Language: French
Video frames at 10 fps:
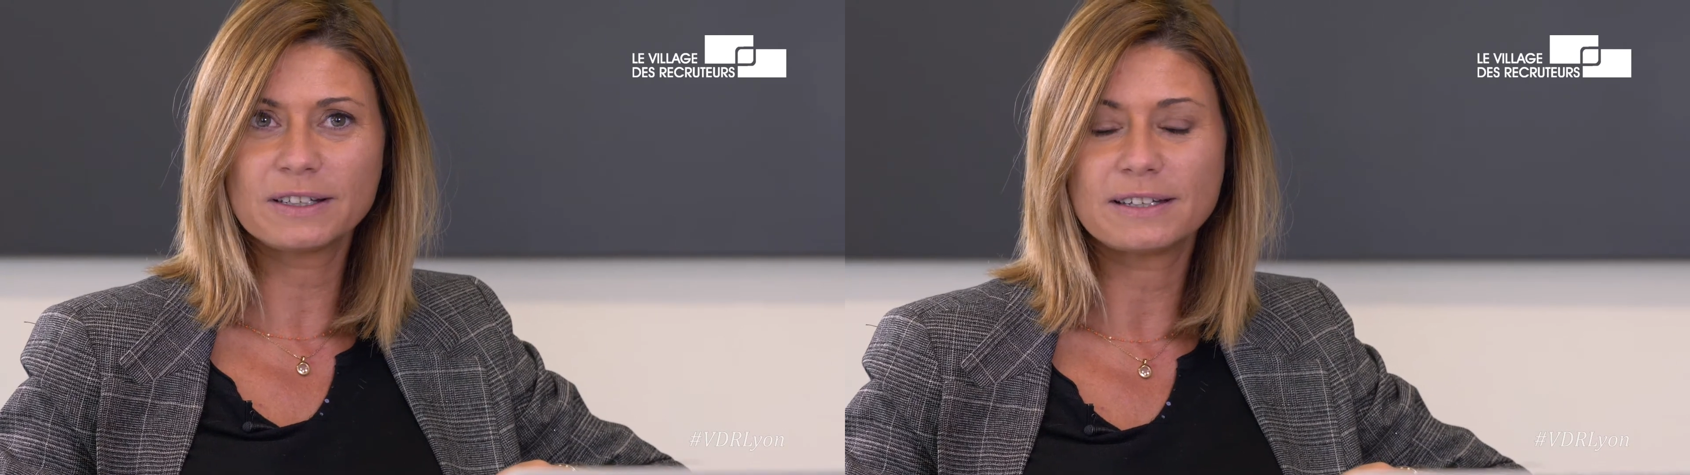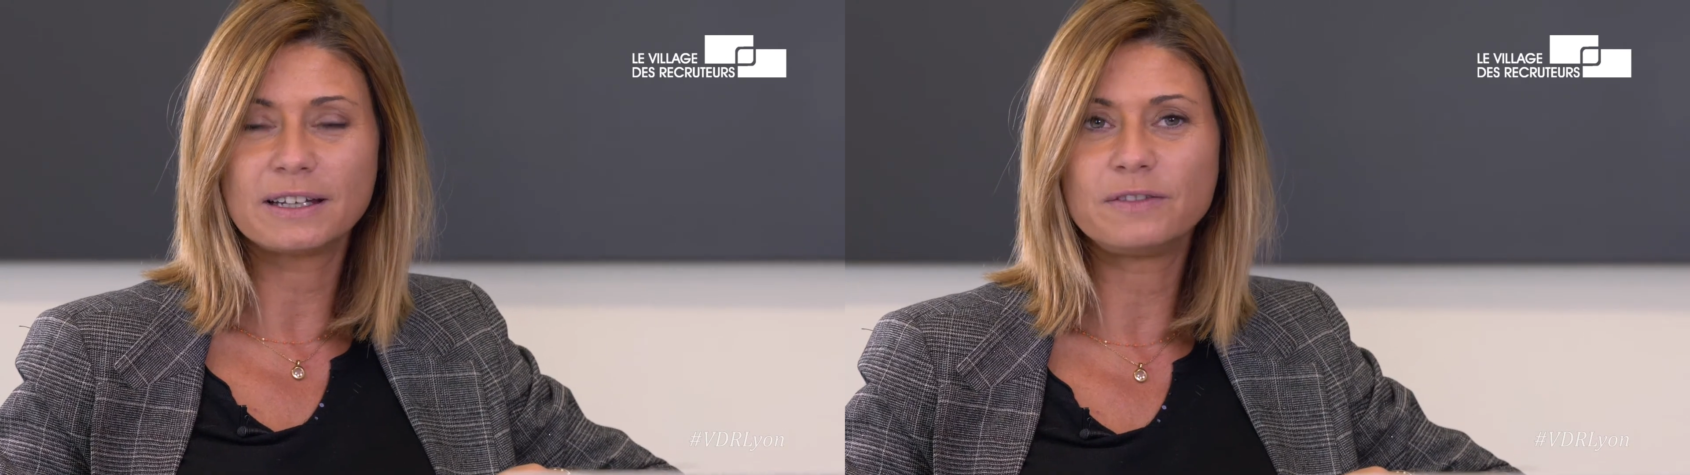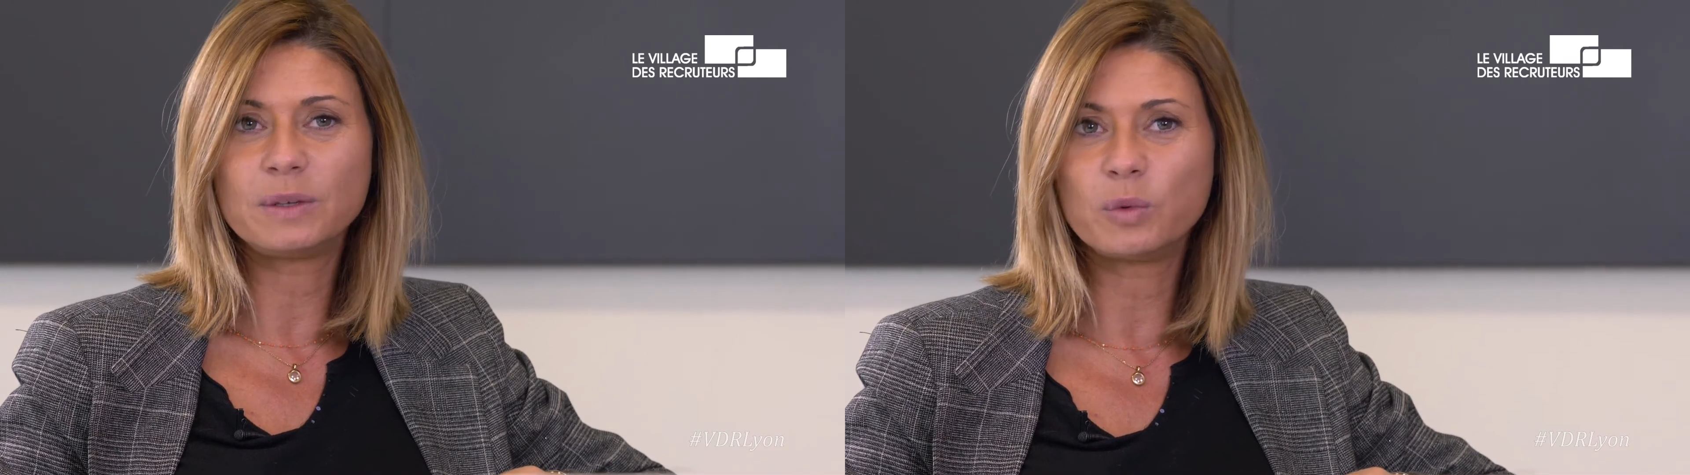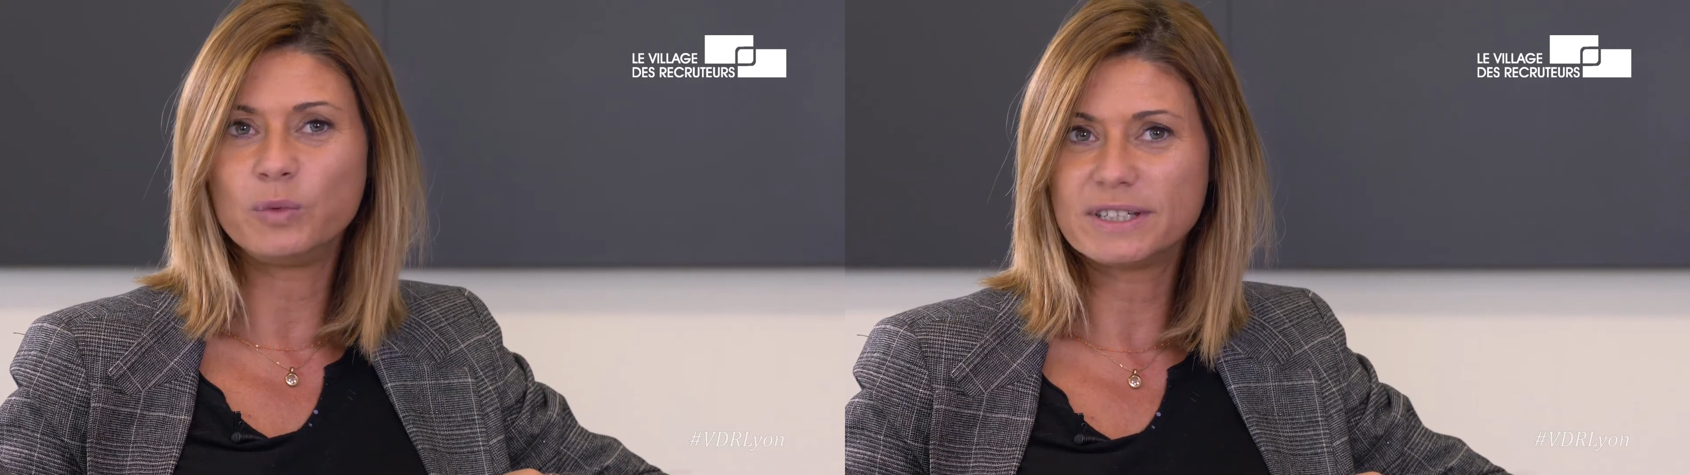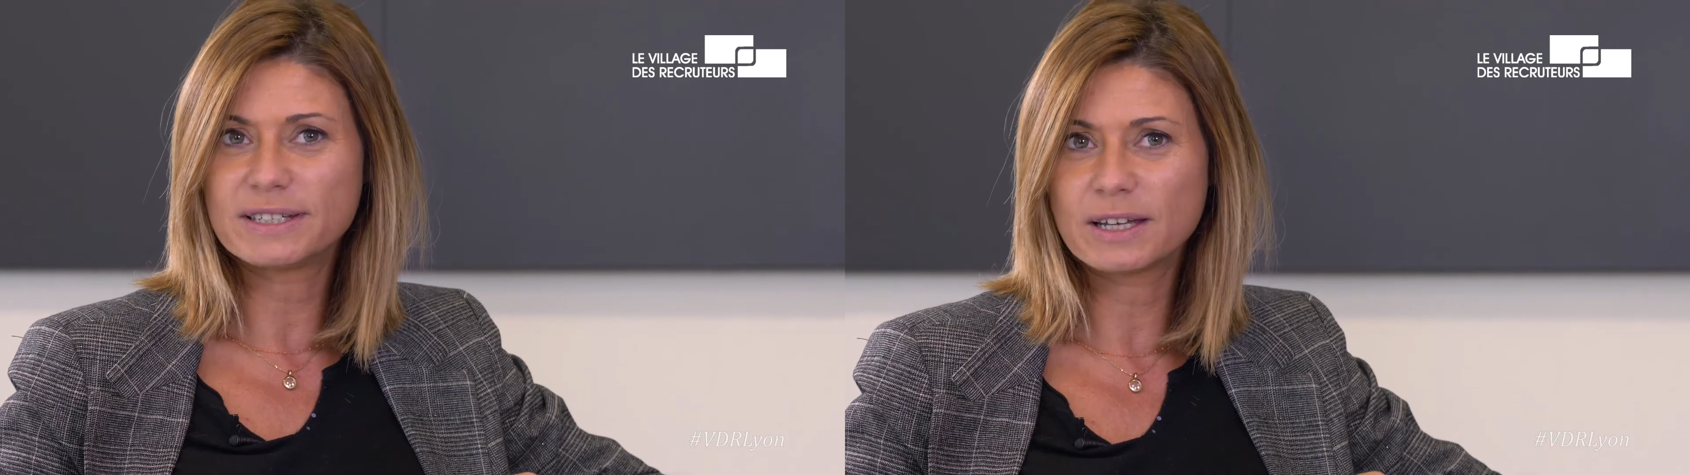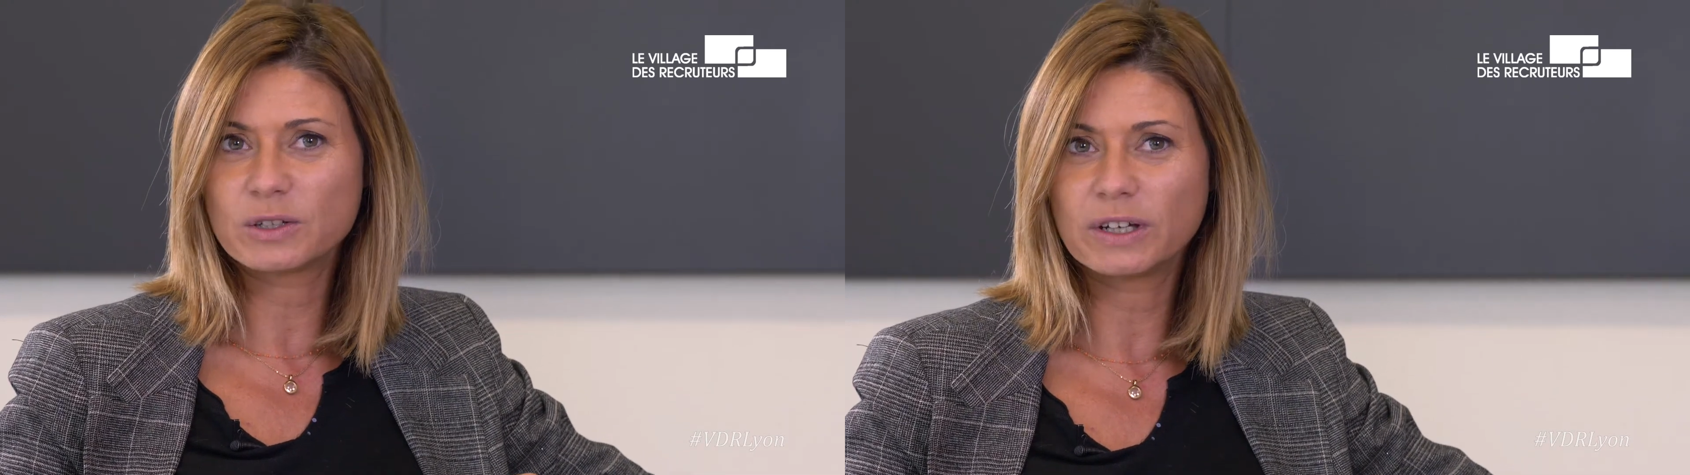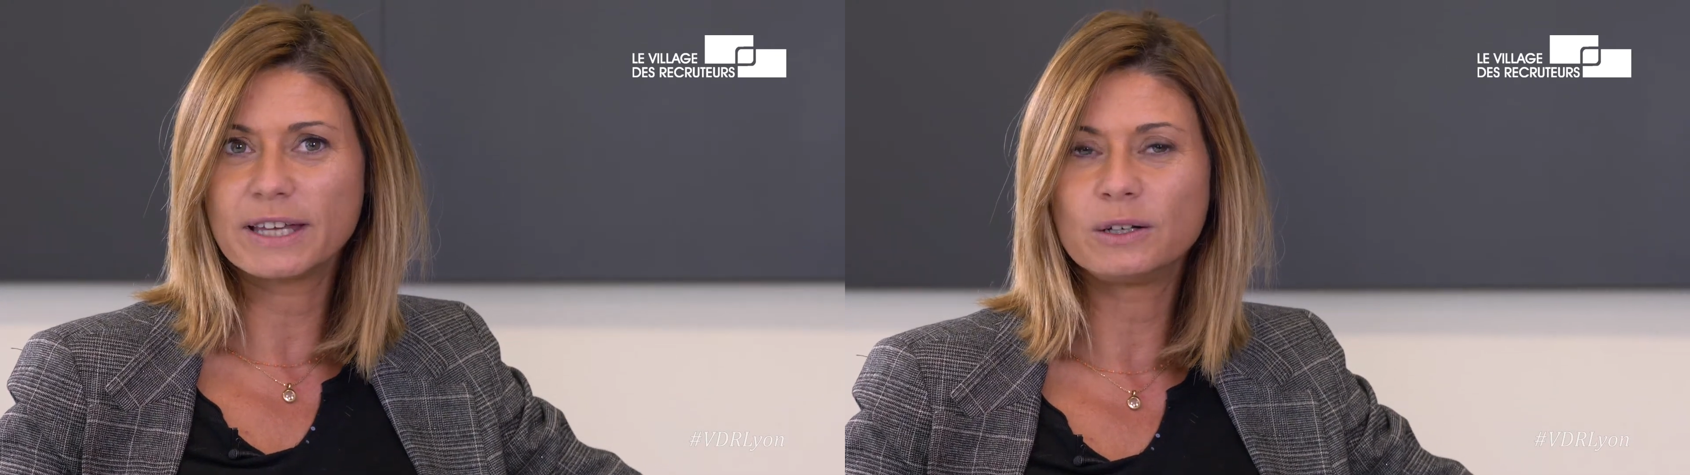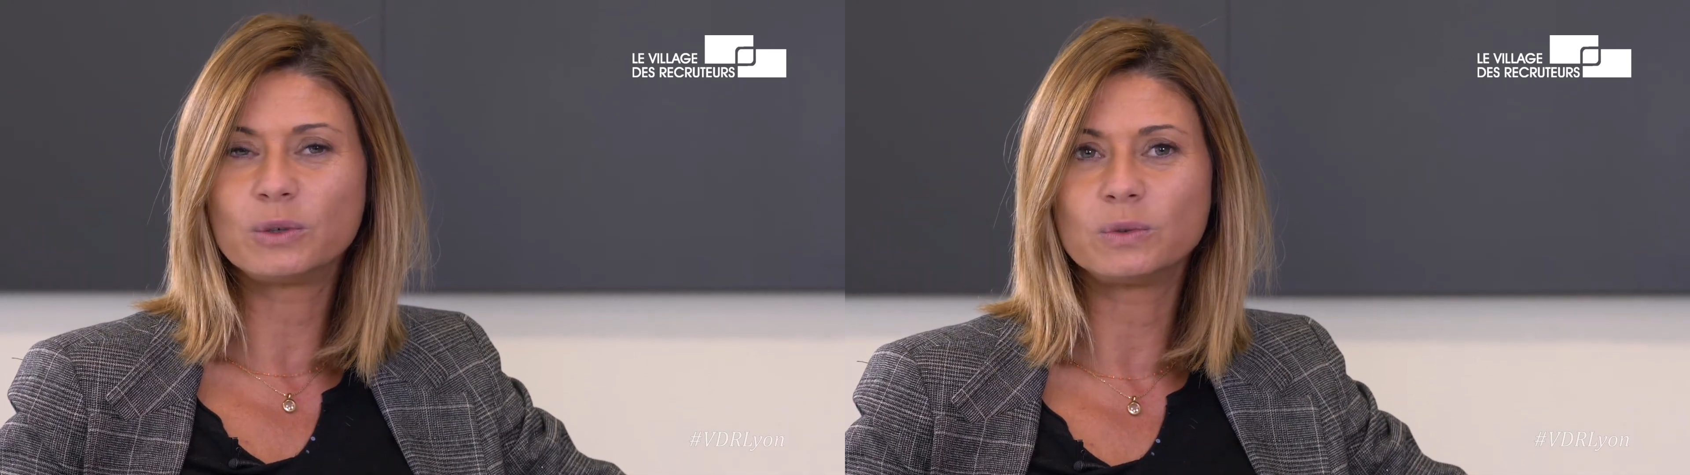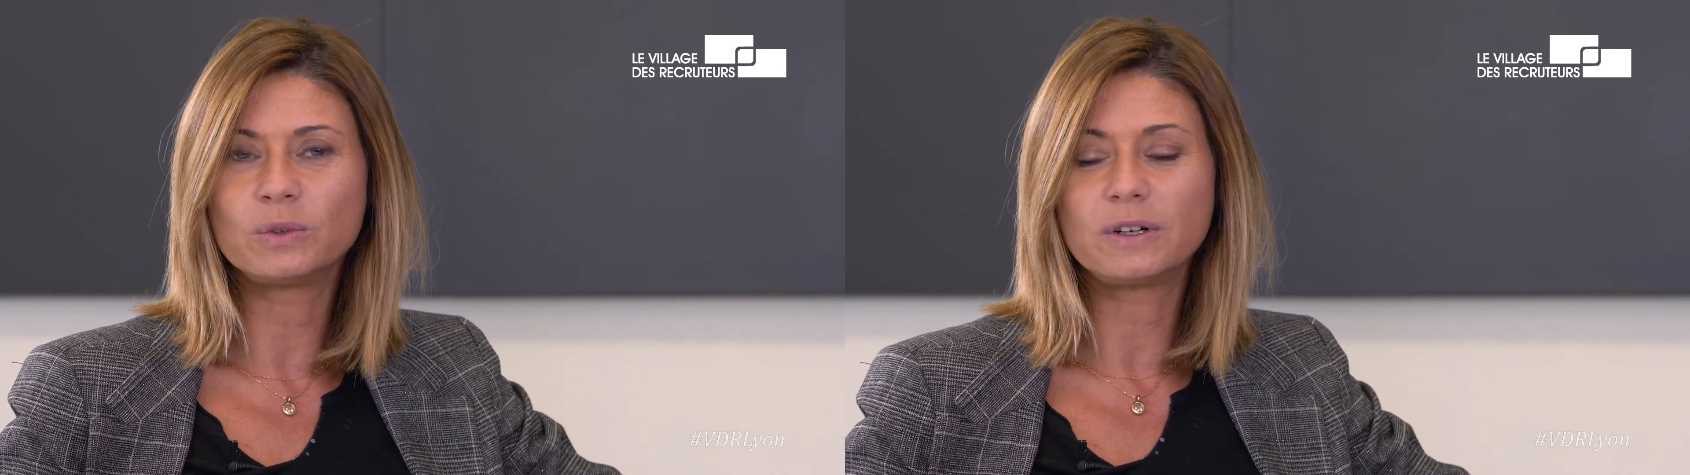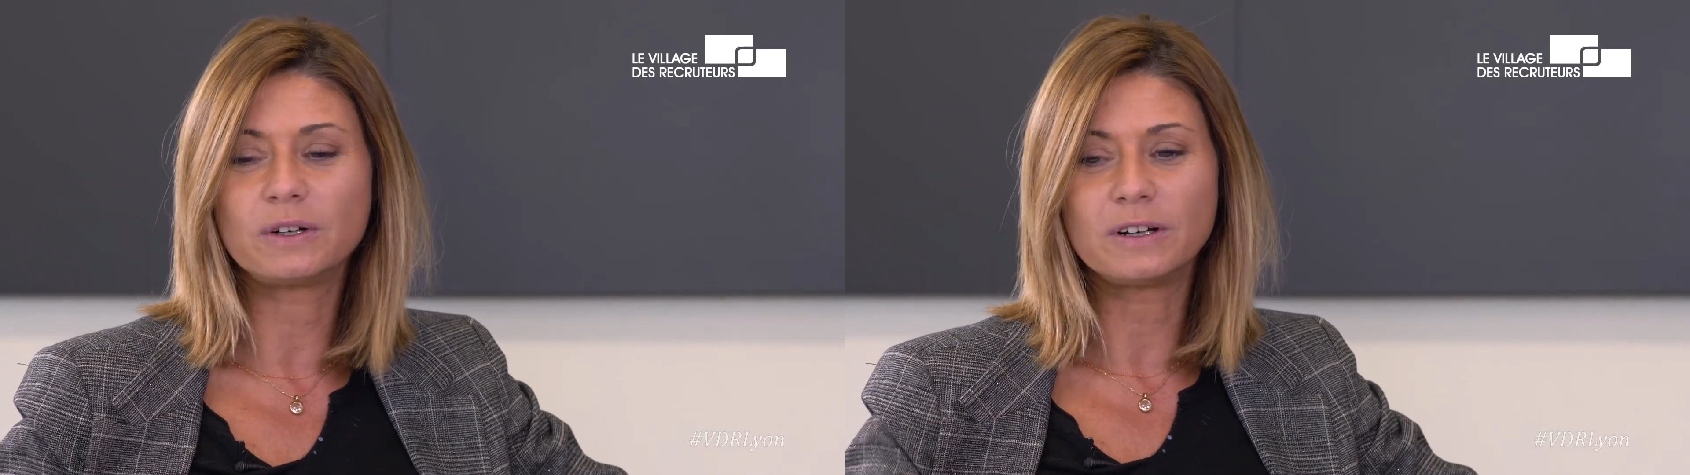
qui est un événement multisectoriel qu'on euh,